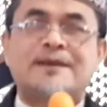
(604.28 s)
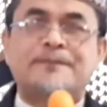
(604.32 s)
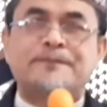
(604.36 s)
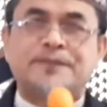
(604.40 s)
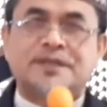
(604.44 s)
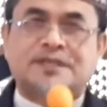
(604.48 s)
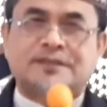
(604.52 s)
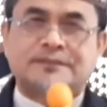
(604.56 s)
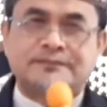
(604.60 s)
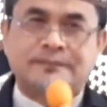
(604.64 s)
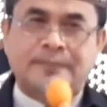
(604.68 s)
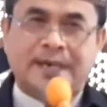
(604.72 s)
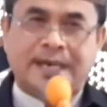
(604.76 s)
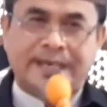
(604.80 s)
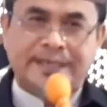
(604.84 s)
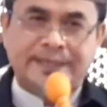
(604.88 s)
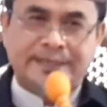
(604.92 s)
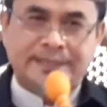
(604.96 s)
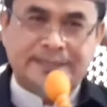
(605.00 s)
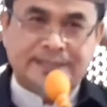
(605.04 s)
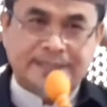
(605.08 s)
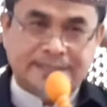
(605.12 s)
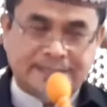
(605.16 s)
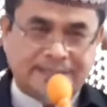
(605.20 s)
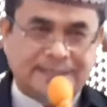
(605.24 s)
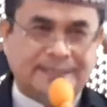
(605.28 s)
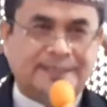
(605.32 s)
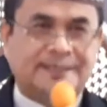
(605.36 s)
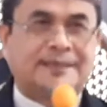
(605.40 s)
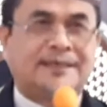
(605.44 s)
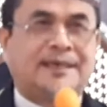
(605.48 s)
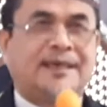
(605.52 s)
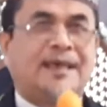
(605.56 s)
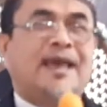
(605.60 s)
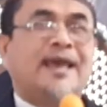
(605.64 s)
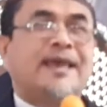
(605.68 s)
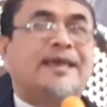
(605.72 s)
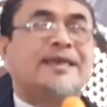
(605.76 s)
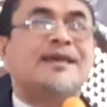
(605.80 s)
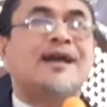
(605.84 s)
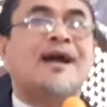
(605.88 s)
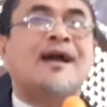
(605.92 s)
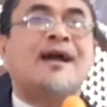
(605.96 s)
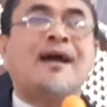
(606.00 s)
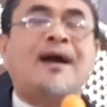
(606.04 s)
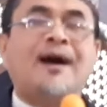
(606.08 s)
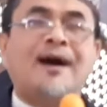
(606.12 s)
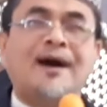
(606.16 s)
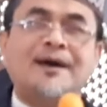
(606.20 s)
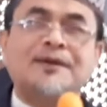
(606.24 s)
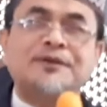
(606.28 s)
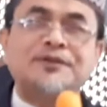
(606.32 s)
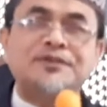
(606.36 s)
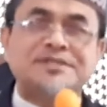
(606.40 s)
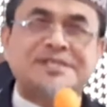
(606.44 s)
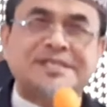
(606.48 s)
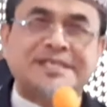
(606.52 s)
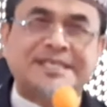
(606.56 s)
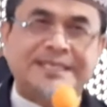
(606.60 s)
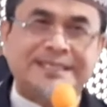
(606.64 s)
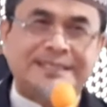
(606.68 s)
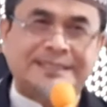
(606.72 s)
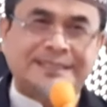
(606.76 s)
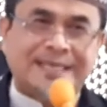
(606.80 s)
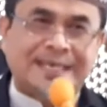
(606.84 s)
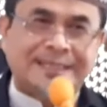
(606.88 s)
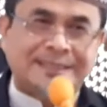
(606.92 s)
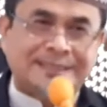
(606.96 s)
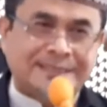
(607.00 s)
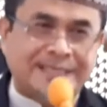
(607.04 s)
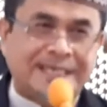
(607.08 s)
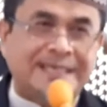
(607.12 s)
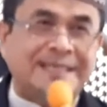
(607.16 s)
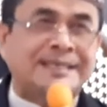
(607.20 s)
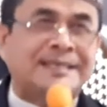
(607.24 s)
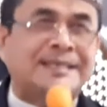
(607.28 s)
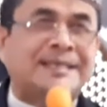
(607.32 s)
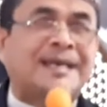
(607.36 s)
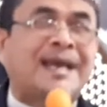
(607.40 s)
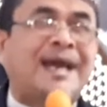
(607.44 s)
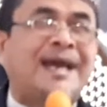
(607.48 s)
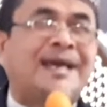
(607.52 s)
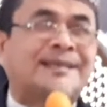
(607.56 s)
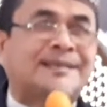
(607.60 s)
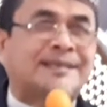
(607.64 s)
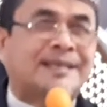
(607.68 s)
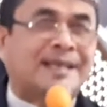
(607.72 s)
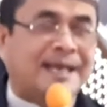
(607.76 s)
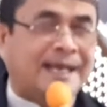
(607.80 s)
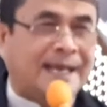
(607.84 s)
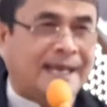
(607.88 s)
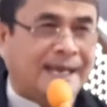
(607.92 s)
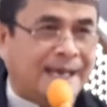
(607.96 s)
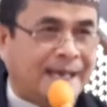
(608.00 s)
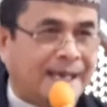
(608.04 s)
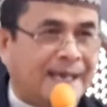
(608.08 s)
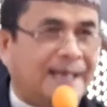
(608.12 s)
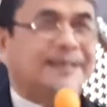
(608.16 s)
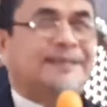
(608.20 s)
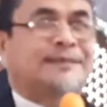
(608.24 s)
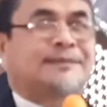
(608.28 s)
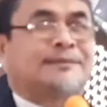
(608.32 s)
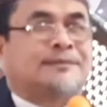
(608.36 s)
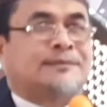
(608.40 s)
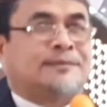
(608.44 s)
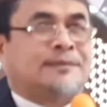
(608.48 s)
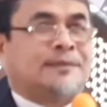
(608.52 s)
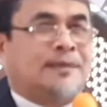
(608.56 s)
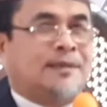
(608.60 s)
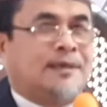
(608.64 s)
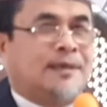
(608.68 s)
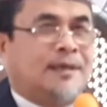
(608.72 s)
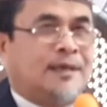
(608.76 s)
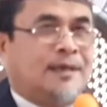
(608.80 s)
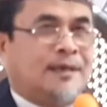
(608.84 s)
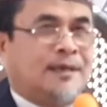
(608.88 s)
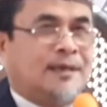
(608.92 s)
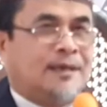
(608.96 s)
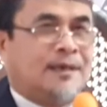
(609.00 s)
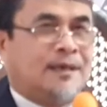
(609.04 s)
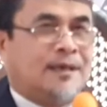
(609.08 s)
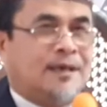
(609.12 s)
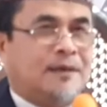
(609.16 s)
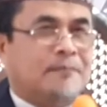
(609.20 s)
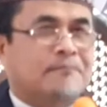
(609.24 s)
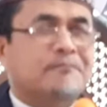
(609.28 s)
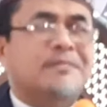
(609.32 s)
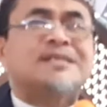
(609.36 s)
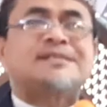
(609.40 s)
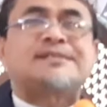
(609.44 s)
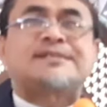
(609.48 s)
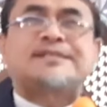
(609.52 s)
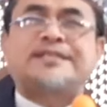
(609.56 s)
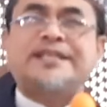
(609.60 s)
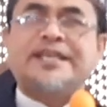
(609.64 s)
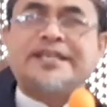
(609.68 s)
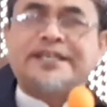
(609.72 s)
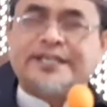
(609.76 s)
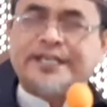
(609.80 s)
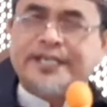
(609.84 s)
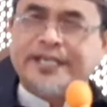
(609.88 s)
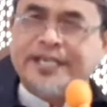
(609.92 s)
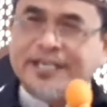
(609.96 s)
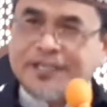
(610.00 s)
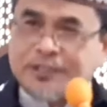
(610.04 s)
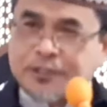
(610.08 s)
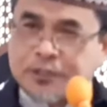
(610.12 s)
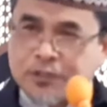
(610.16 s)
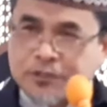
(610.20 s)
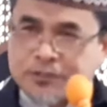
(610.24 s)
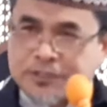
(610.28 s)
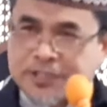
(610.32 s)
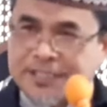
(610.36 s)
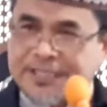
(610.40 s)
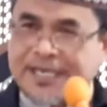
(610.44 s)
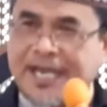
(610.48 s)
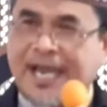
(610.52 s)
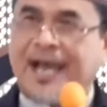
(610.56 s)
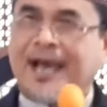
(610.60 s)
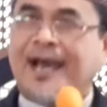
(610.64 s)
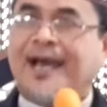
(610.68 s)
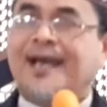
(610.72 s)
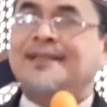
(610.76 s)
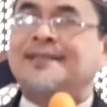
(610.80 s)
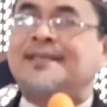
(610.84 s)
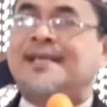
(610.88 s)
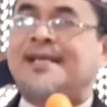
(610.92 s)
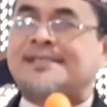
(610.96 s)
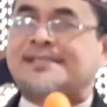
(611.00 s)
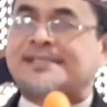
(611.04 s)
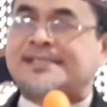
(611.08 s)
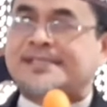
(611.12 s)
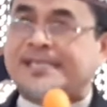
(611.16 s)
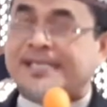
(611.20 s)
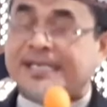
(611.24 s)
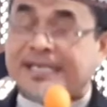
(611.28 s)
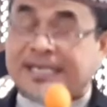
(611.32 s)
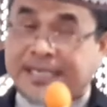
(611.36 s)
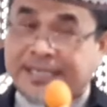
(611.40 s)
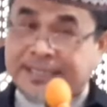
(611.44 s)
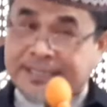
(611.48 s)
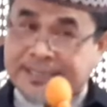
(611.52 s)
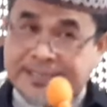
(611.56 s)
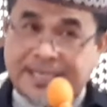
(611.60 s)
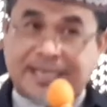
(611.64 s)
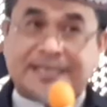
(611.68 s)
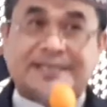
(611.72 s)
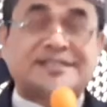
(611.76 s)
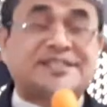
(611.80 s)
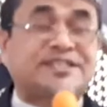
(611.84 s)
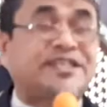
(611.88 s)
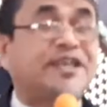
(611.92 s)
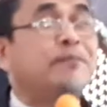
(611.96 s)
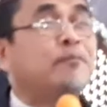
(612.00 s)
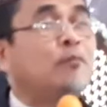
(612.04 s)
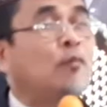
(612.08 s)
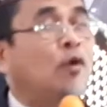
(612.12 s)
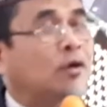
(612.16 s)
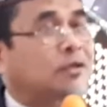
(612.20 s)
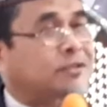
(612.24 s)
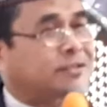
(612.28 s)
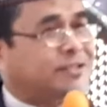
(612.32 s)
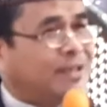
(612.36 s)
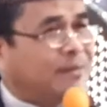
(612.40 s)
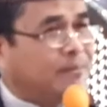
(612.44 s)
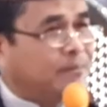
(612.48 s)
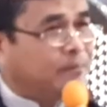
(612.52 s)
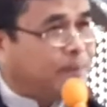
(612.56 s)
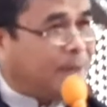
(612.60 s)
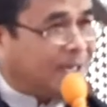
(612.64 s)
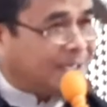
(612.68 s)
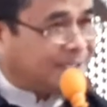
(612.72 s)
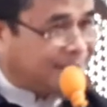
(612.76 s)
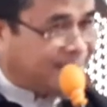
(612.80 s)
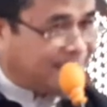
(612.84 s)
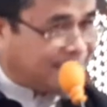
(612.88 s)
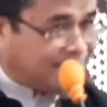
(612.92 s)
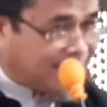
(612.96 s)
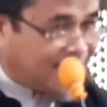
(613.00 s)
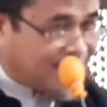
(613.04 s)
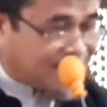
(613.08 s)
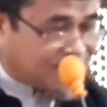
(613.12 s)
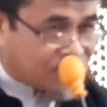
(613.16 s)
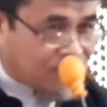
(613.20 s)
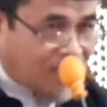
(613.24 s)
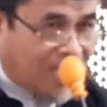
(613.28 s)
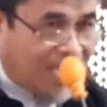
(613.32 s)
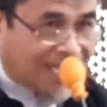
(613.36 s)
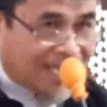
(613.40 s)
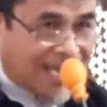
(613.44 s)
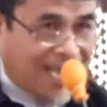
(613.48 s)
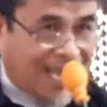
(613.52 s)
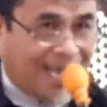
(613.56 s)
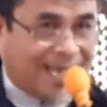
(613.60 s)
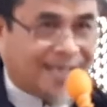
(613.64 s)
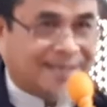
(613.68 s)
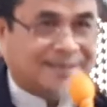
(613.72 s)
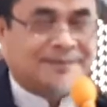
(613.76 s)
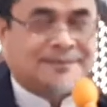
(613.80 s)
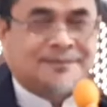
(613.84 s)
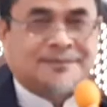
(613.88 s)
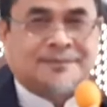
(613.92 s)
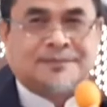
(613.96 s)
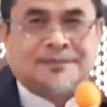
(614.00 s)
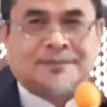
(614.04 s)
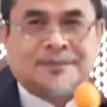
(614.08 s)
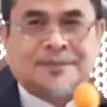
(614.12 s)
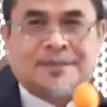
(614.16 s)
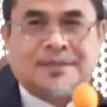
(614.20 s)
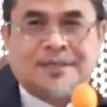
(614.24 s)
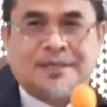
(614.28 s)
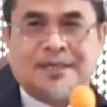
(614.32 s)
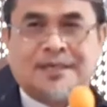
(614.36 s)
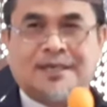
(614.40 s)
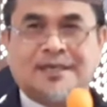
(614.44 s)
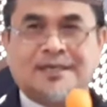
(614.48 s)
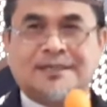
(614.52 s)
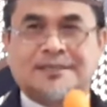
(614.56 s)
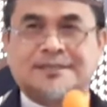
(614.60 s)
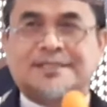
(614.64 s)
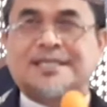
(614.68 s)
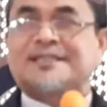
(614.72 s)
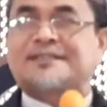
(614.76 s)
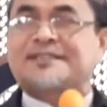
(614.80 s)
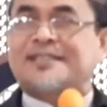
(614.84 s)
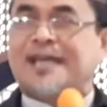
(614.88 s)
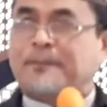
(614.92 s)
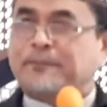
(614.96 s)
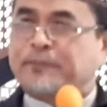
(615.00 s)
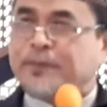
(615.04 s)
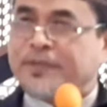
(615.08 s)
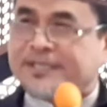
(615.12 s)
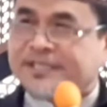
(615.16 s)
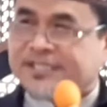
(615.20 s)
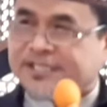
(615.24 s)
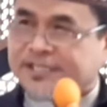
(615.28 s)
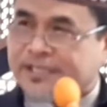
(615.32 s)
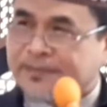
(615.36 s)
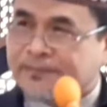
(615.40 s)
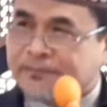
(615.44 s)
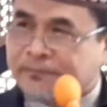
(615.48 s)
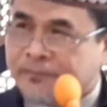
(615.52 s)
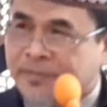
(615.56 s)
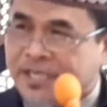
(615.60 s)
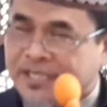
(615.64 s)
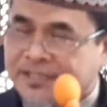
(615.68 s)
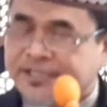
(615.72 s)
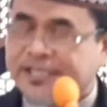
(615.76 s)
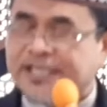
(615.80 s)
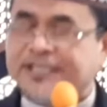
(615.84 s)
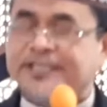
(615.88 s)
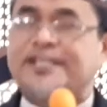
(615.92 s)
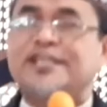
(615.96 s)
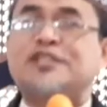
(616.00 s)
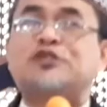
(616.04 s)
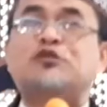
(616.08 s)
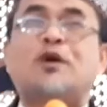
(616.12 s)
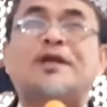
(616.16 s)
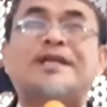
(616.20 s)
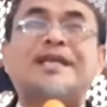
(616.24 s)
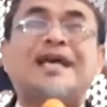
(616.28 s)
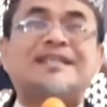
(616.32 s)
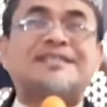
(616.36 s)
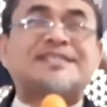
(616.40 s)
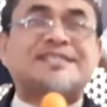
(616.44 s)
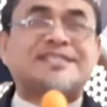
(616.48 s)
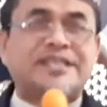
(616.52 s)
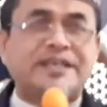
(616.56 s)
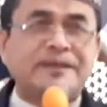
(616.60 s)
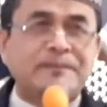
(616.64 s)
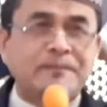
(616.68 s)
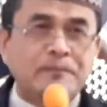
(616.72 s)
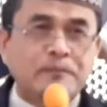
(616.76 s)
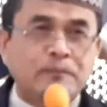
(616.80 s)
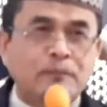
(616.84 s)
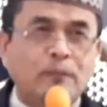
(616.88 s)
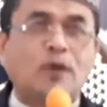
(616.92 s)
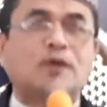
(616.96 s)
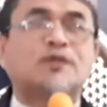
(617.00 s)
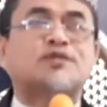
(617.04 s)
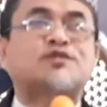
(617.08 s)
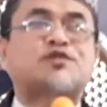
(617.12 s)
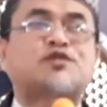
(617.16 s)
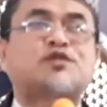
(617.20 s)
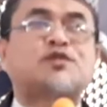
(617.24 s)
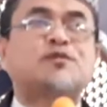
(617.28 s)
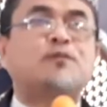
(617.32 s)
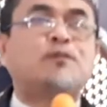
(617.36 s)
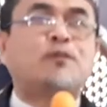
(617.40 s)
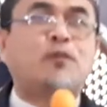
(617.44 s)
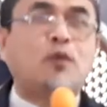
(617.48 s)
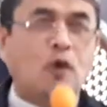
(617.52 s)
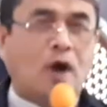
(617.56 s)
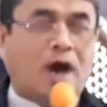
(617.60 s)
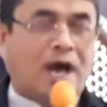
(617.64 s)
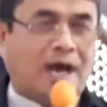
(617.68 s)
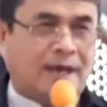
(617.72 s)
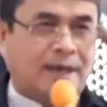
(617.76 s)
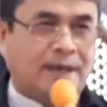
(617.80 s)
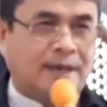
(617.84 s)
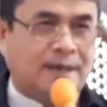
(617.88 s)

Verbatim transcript: perbaiki, yang harus kita tingkatkan. Masjid itu tidak hanya sekedar simbol tempat kita sholat. Tetapi masjid itu adalah simbol sebuah